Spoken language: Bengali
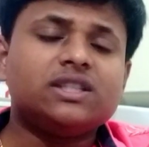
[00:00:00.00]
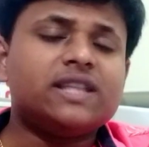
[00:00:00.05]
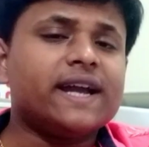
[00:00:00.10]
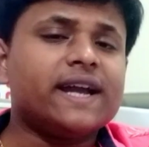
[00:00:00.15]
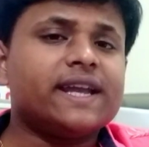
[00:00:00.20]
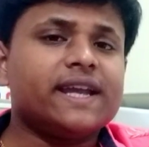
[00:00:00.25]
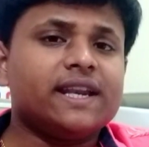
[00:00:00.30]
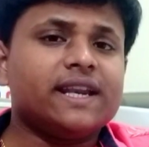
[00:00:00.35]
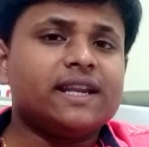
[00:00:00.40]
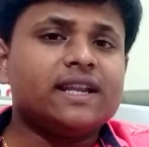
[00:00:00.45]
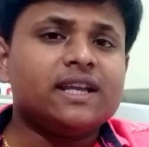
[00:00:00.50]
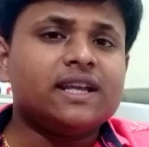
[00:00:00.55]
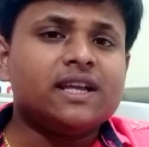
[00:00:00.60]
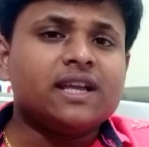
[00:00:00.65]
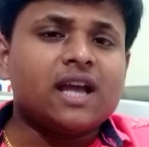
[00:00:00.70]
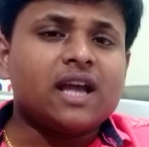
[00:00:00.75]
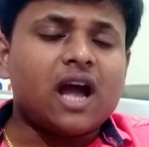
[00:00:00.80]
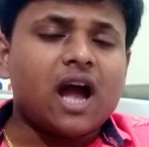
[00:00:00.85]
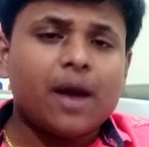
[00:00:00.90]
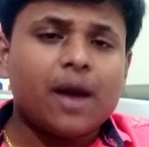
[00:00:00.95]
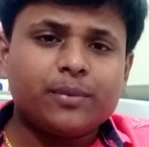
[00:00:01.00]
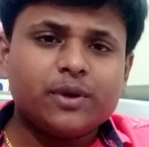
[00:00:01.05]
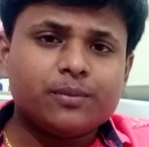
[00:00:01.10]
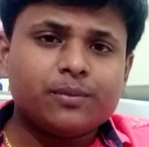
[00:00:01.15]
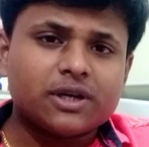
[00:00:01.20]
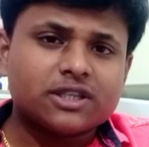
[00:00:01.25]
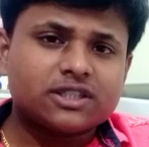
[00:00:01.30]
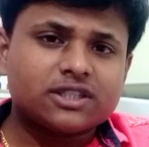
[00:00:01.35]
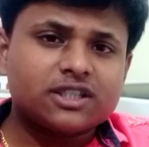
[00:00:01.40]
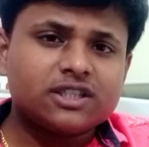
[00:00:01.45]
দেখেন আপনি
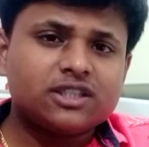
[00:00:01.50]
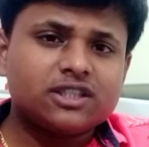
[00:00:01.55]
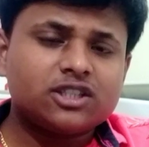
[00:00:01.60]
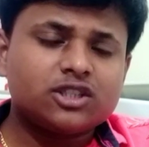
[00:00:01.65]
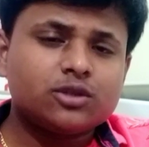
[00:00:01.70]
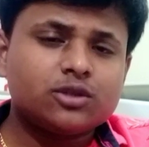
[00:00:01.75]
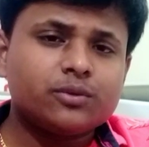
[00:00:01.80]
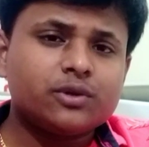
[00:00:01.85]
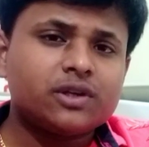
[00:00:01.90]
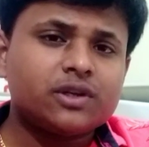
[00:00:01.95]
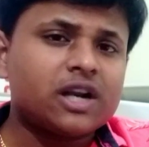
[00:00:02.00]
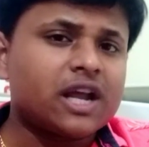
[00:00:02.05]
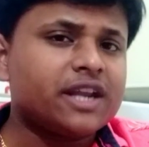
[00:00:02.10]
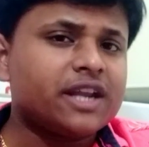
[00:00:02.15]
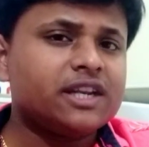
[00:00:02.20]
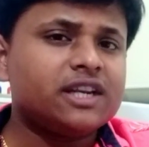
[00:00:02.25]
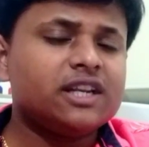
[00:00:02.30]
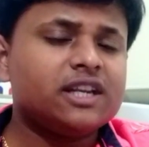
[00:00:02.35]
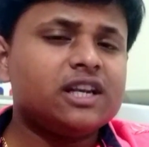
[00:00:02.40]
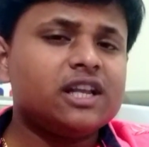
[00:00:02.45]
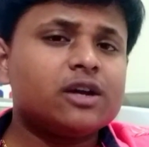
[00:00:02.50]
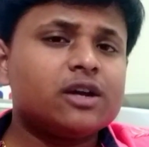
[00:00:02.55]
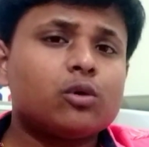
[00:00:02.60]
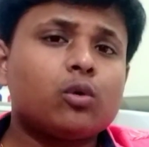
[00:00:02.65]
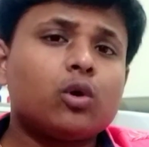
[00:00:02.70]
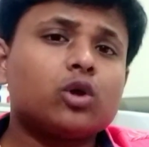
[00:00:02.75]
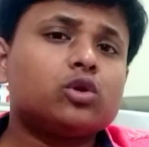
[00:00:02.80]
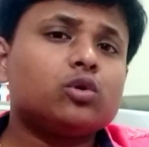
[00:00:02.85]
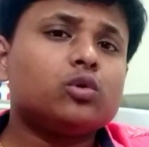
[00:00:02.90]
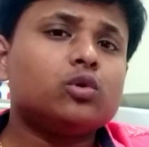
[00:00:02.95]
মাস্টার ডিস্ট্রিবিউটার আইডি নিলে
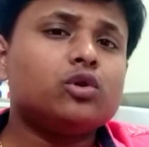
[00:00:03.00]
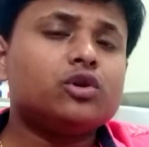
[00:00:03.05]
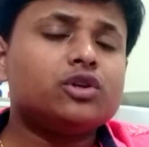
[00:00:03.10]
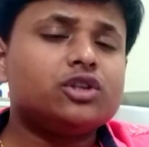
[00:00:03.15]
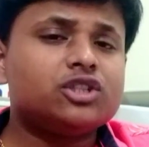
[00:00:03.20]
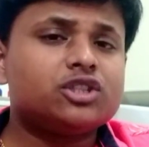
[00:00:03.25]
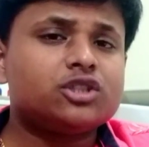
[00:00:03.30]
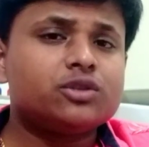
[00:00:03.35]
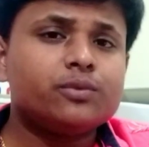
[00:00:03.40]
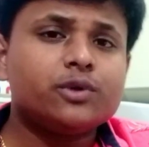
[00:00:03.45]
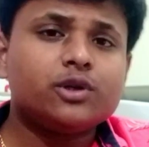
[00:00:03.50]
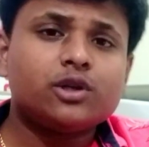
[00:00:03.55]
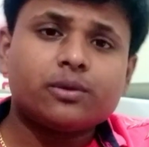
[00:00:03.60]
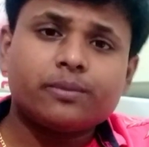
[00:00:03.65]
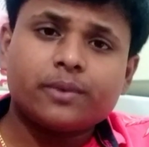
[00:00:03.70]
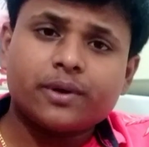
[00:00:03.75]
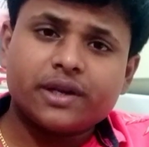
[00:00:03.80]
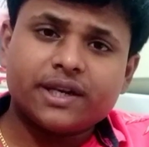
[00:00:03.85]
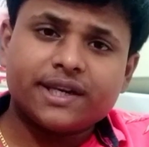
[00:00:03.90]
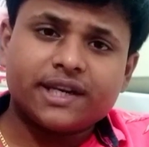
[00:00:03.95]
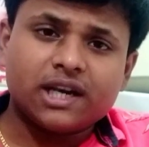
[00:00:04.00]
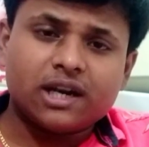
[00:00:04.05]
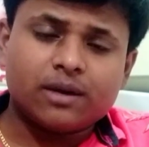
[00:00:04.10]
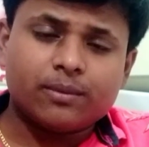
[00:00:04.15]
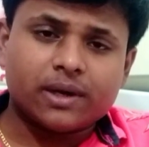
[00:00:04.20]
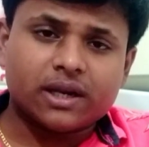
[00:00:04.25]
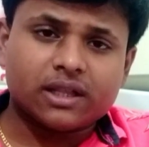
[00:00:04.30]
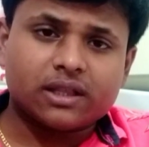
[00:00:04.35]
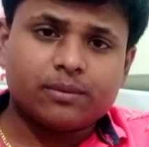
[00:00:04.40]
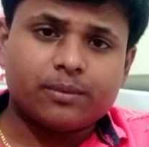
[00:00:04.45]
কতগুলো ডিস্ট্রিবিউটার বা রিটেলার
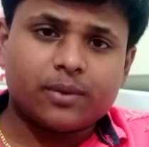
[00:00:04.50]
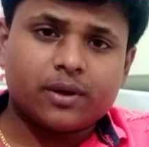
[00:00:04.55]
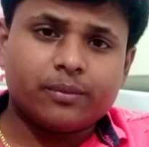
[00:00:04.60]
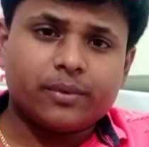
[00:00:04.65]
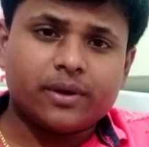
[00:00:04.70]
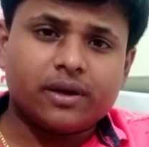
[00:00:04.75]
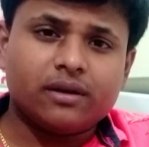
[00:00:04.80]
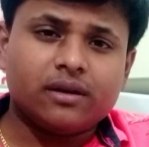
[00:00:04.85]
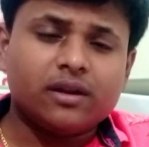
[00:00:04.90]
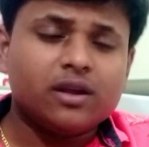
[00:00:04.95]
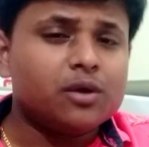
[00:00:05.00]
বানাতে পারবেন